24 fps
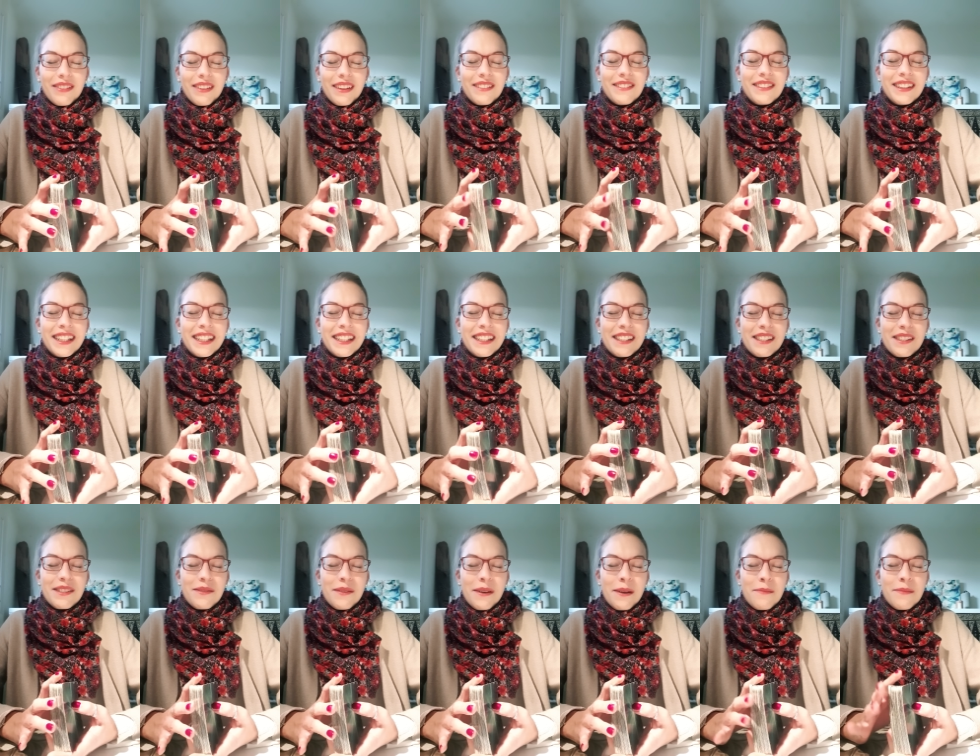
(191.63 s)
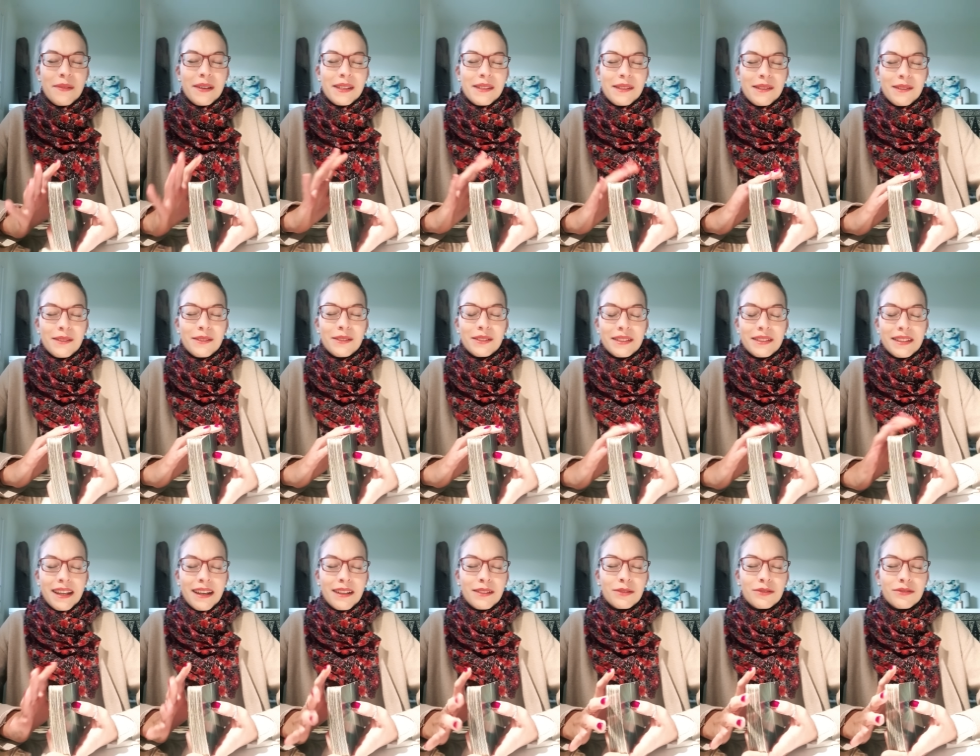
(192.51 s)
Oui, qui sont impatients quand
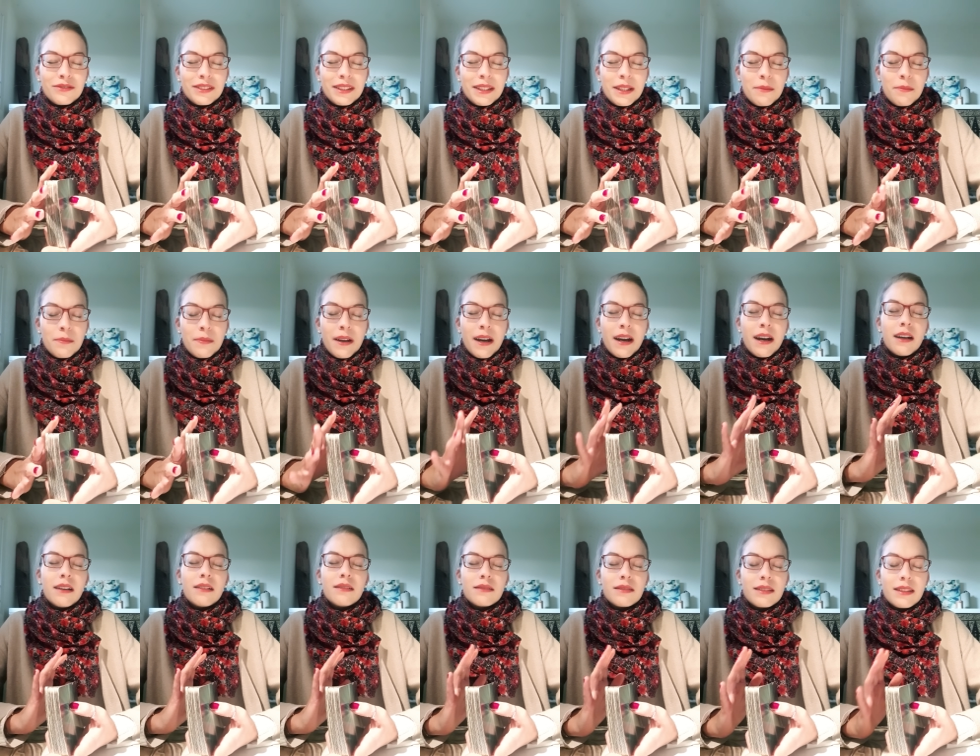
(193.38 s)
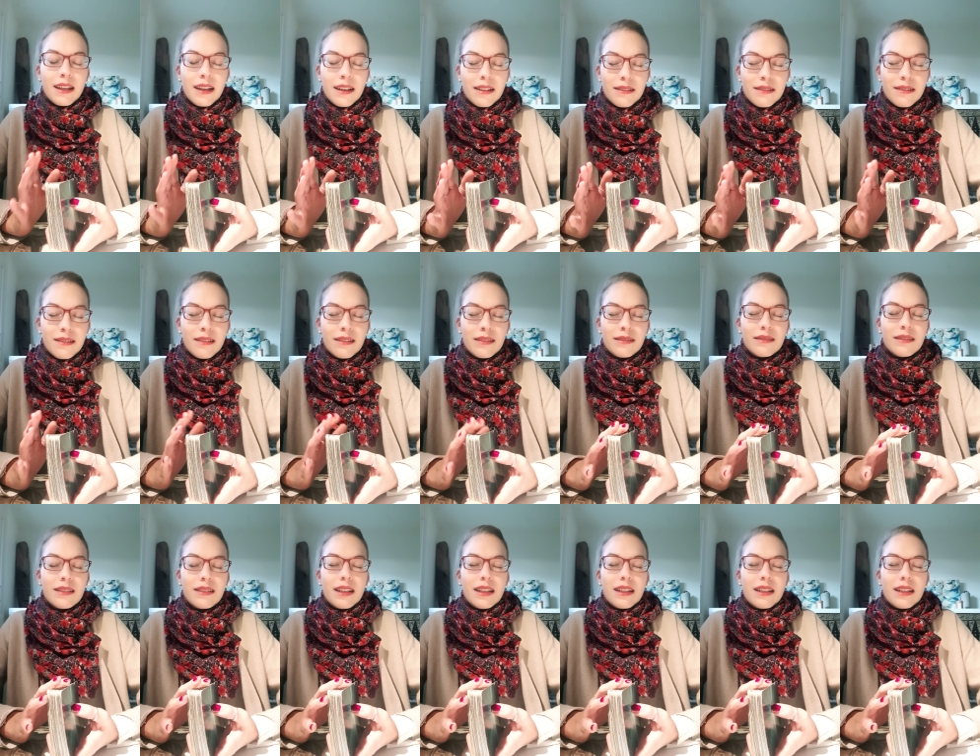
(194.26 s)
tu as un nouveau départ, quand tu une...